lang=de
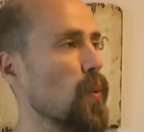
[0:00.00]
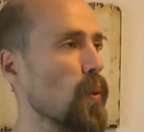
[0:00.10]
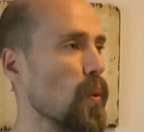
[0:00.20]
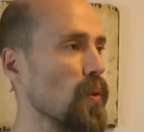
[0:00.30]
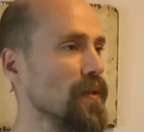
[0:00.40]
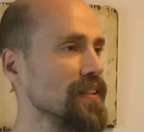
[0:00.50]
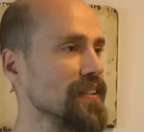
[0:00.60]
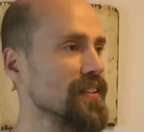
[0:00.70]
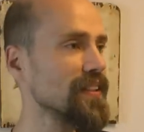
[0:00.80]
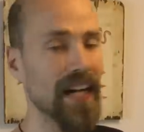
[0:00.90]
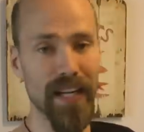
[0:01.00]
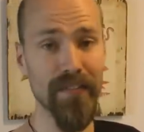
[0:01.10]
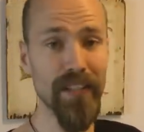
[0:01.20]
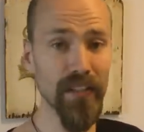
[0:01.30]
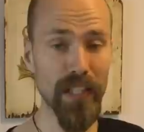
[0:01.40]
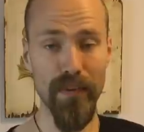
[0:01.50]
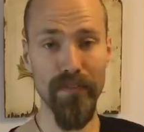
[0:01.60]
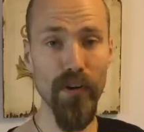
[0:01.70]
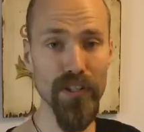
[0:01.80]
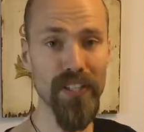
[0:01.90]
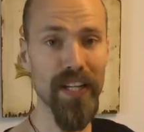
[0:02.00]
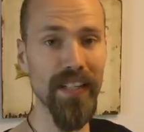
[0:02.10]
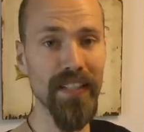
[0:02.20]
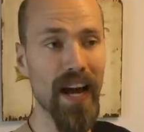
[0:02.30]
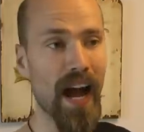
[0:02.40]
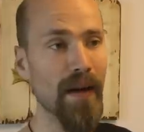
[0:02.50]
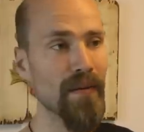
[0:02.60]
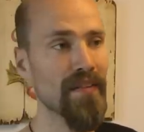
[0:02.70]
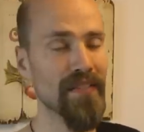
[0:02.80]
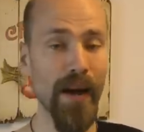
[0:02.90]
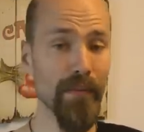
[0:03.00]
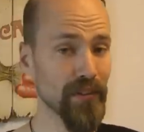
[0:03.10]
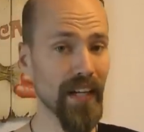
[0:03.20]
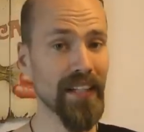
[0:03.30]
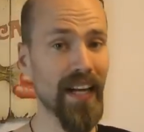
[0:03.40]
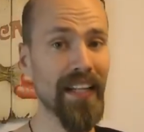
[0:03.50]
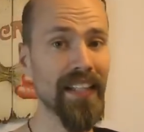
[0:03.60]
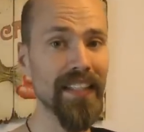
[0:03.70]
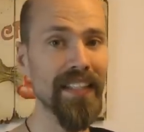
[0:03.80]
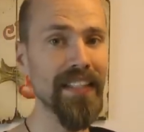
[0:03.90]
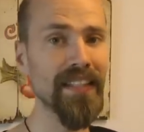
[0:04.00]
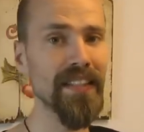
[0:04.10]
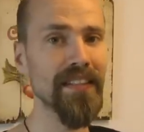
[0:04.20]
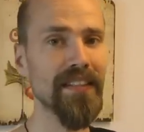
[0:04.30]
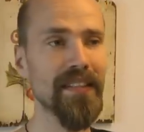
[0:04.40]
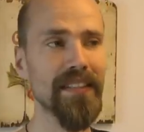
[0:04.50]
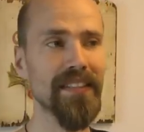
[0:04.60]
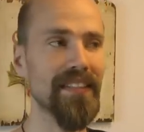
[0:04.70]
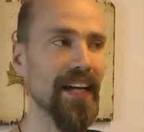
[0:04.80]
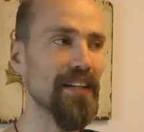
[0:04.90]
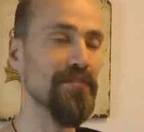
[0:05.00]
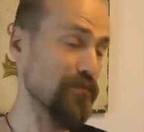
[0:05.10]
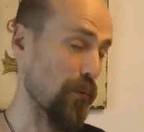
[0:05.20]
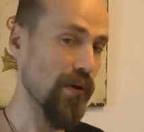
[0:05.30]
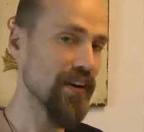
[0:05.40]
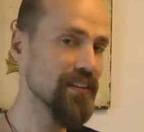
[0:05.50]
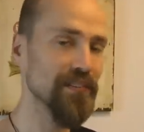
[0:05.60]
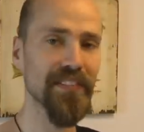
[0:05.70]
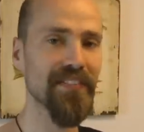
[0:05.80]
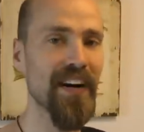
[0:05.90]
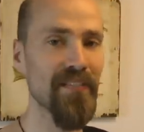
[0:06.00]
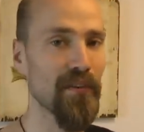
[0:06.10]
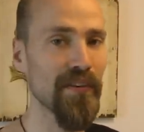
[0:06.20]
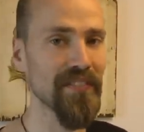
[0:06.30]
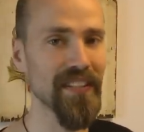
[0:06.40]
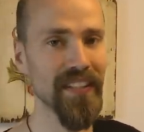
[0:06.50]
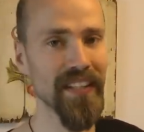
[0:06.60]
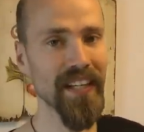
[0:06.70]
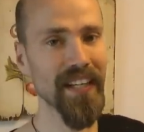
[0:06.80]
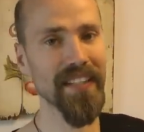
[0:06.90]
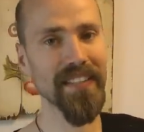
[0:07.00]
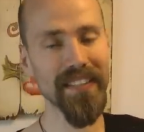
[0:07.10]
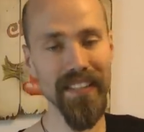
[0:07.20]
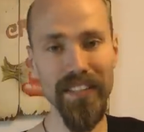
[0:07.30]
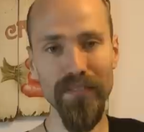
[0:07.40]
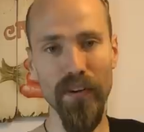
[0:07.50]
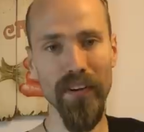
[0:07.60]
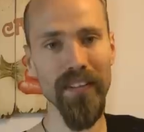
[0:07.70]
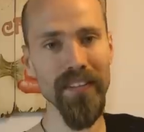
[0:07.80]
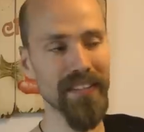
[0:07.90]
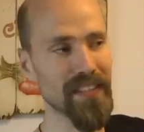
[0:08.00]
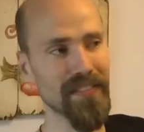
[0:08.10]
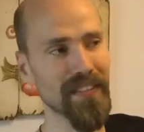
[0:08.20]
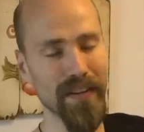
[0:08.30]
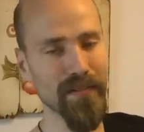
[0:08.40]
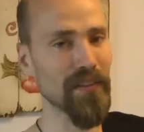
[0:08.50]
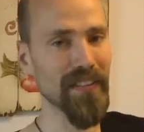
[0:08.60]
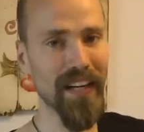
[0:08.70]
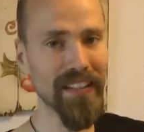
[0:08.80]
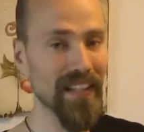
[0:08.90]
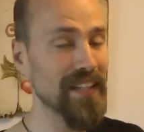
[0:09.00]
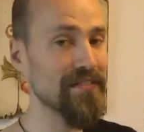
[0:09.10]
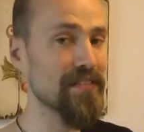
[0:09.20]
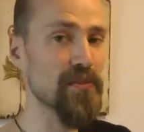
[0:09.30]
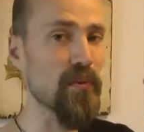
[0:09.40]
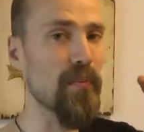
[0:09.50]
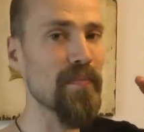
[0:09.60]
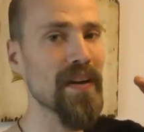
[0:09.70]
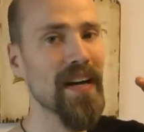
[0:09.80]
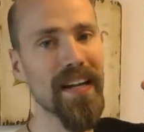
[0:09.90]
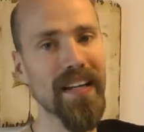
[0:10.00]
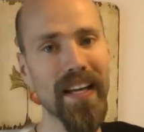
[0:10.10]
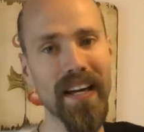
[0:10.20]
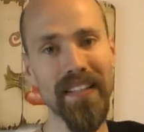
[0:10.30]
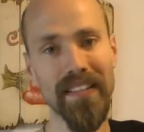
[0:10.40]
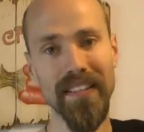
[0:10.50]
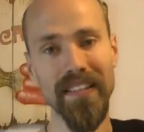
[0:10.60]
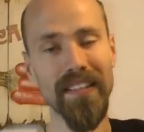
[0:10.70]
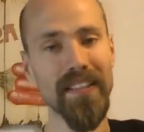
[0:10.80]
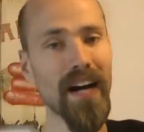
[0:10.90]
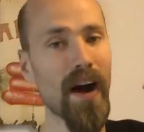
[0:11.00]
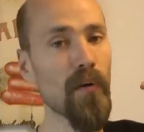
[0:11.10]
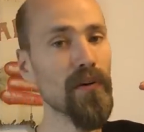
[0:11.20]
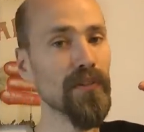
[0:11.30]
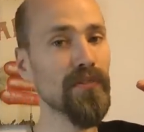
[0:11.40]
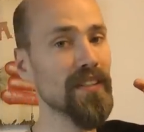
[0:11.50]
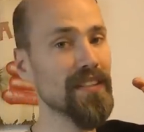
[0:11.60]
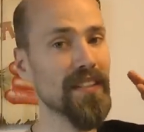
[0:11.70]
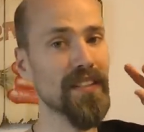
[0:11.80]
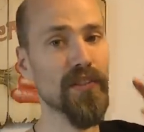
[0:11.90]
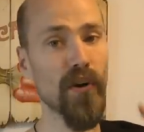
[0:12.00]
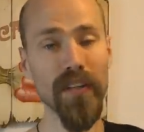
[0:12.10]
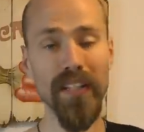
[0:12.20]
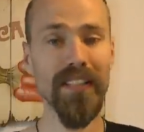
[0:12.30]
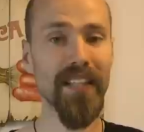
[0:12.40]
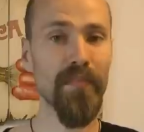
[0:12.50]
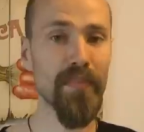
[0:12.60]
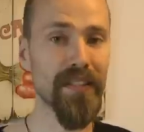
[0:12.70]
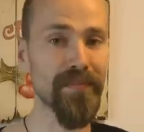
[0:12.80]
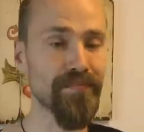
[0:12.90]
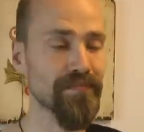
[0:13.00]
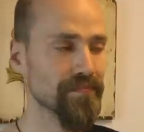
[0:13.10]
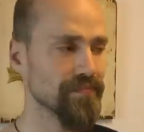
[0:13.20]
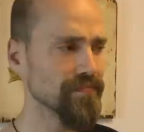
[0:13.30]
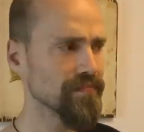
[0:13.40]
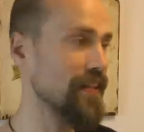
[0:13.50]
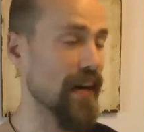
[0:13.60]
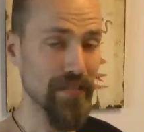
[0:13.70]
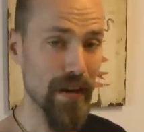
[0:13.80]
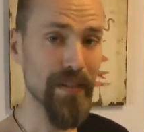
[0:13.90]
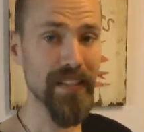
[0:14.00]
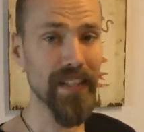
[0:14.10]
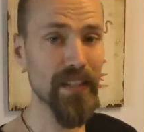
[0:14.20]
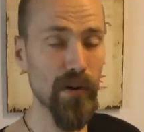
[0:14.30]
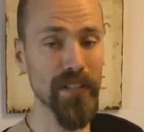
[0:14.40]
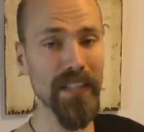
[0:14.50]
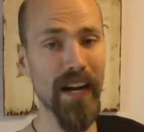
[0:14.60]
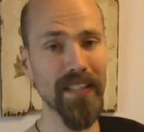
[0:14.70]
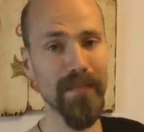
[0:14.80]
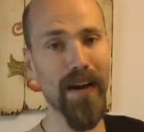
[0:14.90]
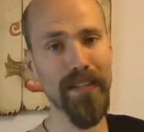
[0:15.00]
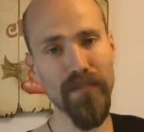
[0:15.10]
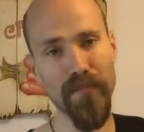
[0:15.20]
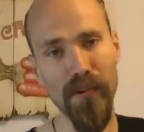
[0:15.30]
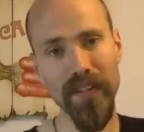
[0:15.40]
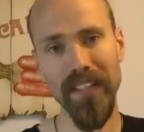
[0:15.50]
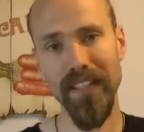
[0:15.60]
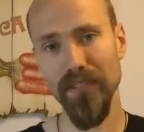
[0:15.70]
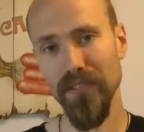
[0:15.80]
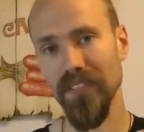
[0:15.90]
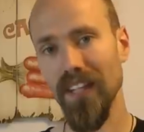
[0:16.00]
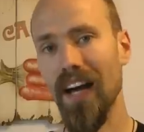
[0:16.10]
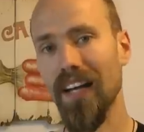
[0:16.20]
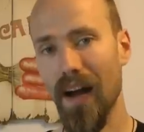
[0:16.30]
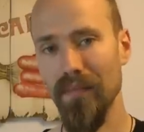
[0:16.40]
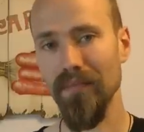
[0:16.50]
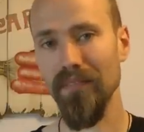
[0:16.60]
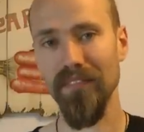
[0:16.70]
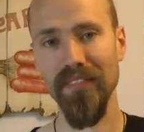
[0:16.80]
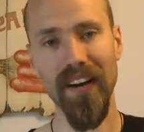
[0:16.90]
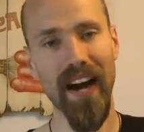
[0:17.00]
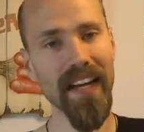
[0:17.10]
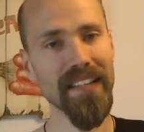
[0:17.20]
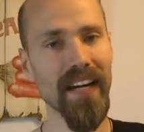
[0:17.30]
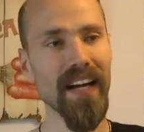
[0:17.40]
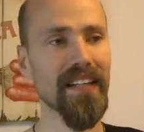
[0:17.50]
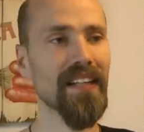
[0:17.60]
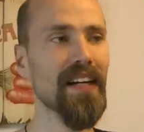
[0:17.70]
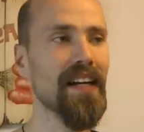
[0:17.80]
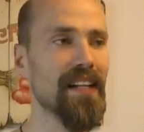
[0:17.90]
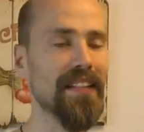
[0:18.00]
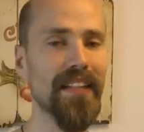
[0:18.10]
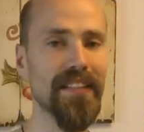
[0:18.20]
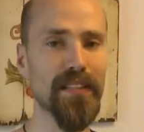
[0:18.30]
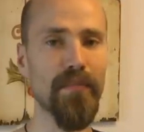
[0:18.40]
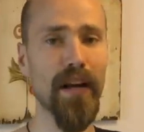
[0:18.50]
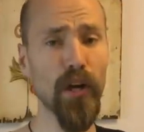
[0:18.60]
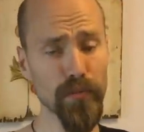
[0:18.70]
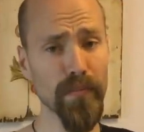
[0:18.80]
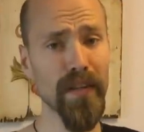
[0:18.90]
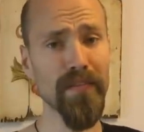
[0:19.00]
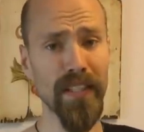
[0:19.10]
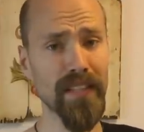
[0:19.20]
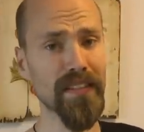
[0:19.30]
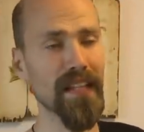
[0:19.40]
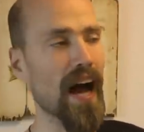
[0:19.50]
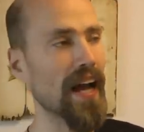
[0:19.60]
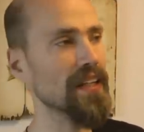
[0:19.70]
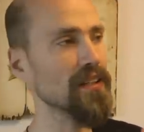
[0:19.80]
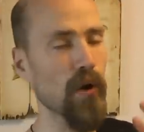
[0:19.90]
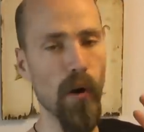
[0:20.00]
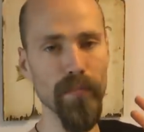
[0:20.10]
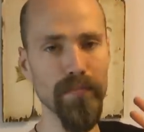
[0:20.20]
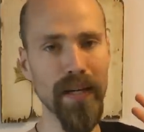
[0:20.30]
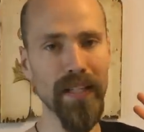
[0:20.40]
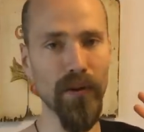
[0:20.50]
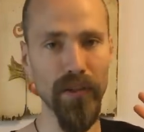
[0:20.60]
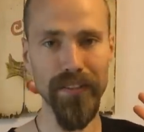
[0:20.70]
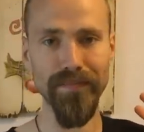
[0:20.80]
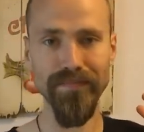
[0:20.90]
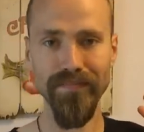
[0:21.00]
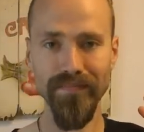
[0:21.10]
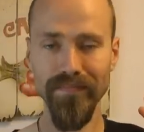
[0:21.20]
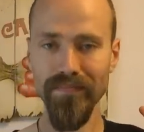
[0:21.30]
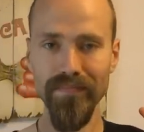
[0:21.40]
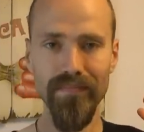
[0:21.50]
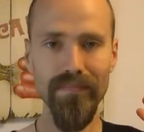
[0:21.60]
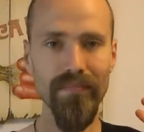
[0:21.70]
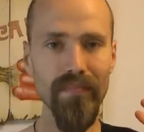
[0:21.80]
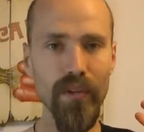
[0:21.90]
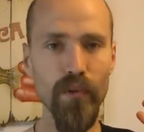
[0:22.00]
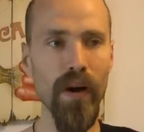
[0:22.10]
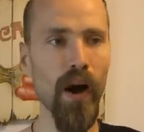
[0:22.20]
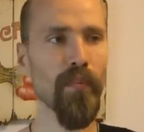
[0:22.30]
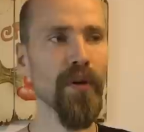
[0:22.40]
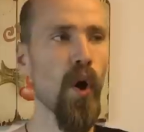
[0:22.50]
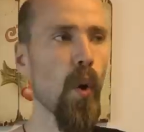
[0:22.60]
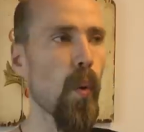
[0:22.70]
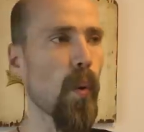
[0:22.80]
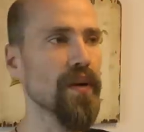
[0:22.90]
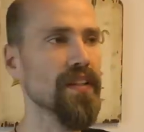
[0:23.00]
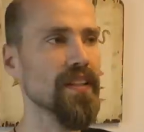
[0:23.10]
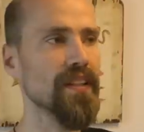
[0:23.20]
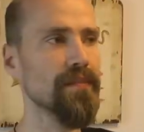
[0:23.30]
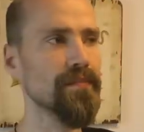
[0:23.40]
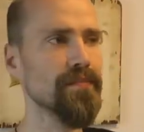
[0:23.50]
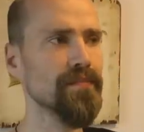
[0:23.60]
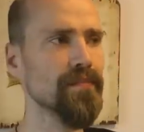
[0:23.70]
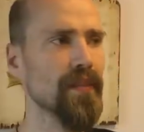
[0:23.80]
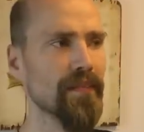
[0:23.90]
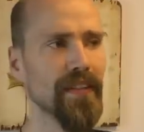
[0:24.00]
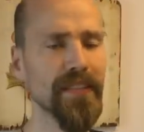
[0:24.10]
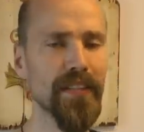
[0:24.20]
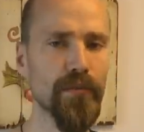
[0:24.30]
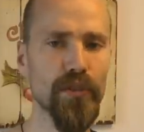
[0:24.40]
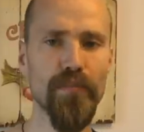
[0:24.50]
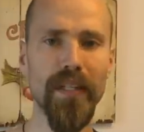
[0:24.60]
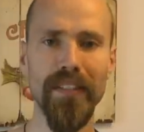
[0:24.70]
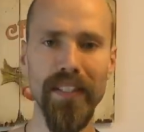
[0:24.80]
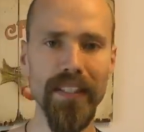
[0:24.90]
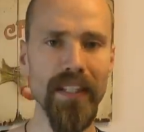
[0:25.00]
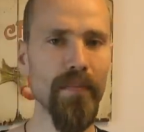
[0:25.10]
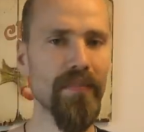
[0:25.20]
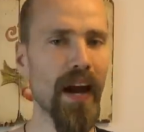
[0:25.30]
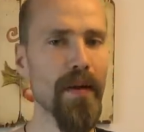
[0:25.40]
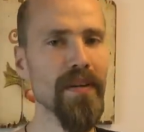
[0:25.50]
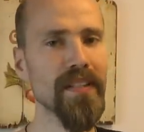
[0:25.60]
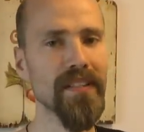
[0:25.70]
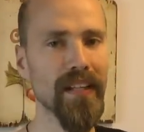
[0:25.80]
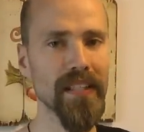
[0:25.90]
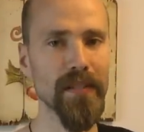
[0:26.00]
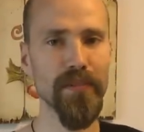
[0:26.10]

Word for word: Und ja, die werde ich auch gleich mal vorstellen, aber wir haben auch noch eine andere Sache vor. Und zwar wollen wir diese Woche, deswegen haben wir auch die Karten nach hinten verschoben, gerne auch noch zusätzlich Cocktails anbieten. Ja, wir haben eine kleine Cocktailkarte gemacht und wollen die jetzt sozusagen am Freitag das erste Mal ausprobieren, wie das ankommt bei den Leuten überhaupt. Und ähm, ich weiß gar nicht, ob ich das schon mal erzählt habe. Wir haben ja diese ganz